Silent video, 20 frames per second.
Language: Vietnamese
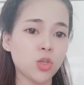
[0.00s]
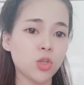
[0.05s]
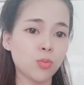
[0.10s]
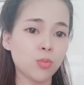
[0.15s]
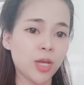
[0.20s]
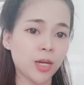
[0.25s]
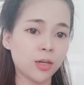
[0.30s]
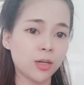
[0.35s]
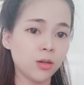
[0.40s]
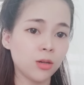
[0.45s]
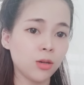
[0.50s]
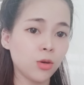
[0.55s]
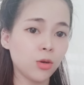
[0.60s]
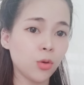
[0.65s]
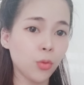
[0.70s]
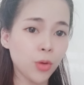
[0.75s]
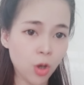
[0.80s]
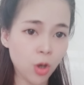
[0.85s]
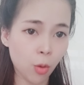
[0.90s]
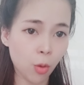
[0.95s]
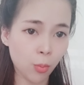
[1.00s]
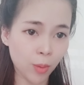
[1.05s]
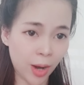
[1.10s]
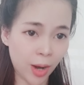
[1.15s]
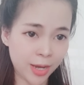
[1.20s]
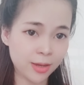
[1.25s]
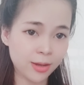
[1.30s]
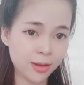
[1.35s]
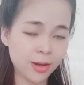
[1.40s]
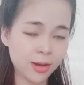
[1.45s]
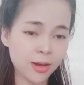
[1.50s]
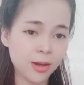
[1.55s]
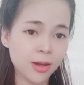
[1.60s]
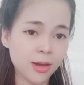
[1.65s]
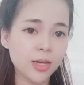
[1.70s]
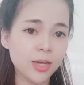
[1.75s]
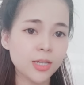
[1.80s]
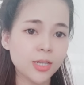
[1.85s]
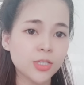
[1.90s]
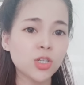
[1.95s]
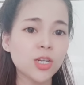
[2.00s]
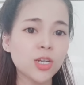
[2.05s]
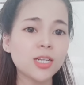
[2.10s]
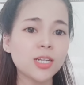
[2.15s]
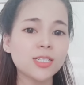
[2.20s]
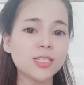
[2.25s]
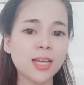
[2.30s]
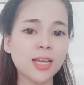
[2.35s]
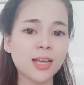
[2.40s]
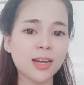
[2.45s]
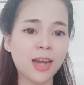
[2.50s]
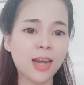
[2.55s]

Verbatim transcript: trong cái câu chuyện khi mà một người khác